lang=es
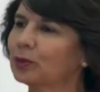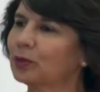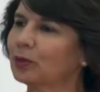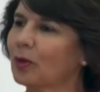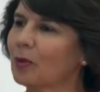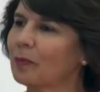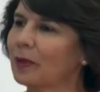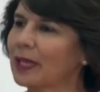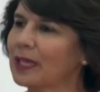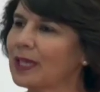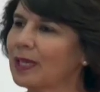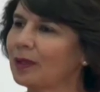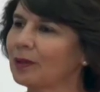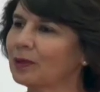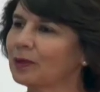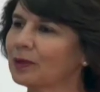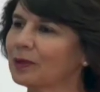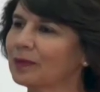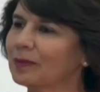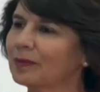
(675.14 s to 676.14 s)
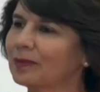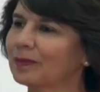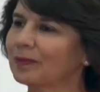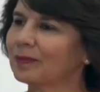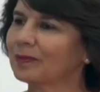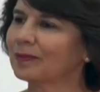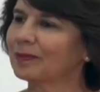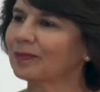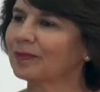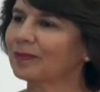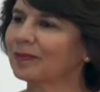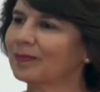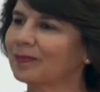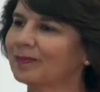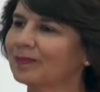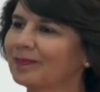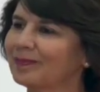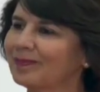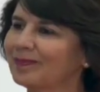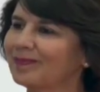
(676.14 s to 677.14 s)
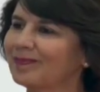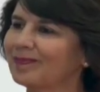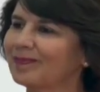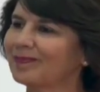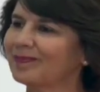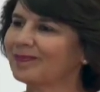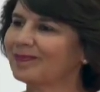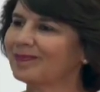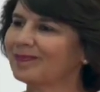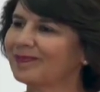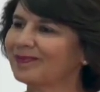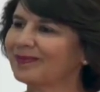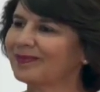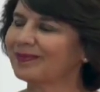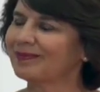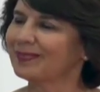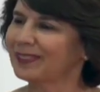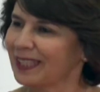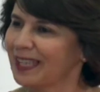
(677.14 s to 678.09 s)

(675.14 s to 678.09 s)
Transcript: de sus compañeros. ¿Mm? Sí, sí,